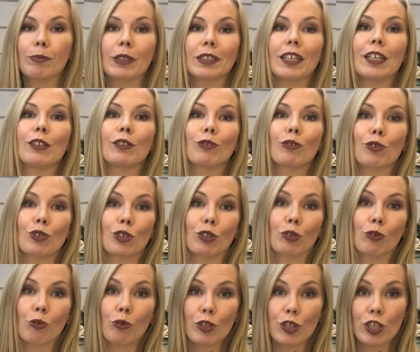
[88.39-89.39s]
Модель
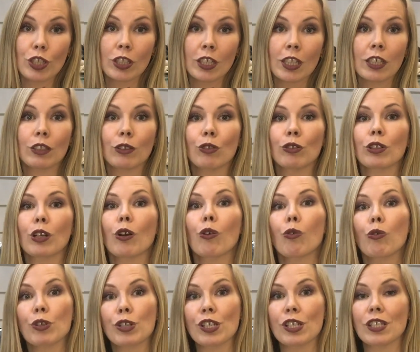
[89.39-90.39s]
тоже кожаная, только
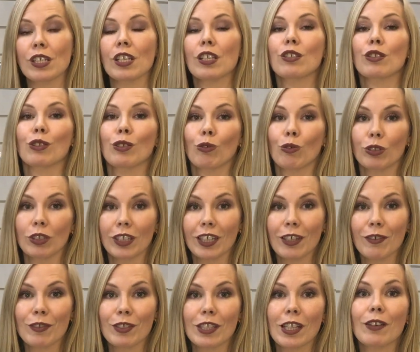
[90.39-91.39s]
кожа здесь
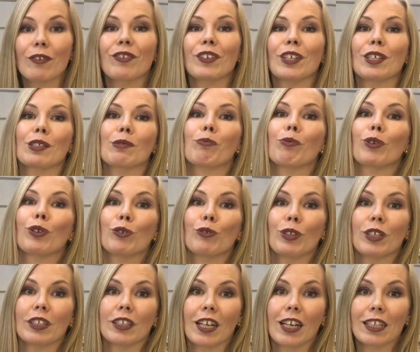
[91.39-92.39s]
тонкая, вставки из
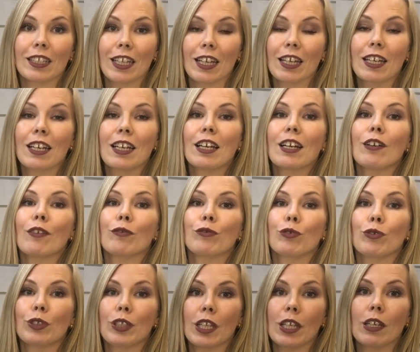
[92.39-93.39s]
полиуретана,
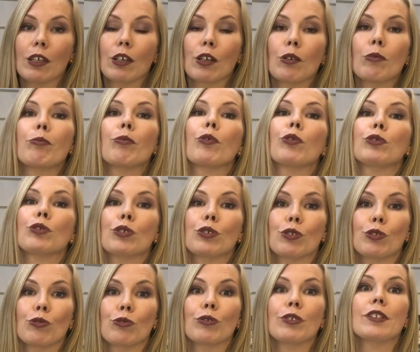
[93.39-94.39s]
внутри
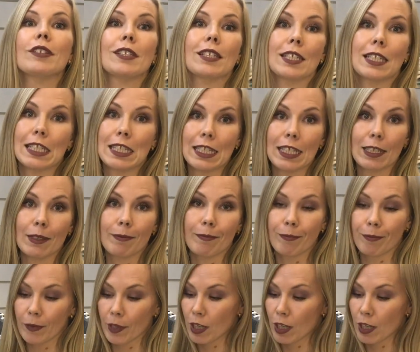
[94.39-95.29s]
полностью текстиль.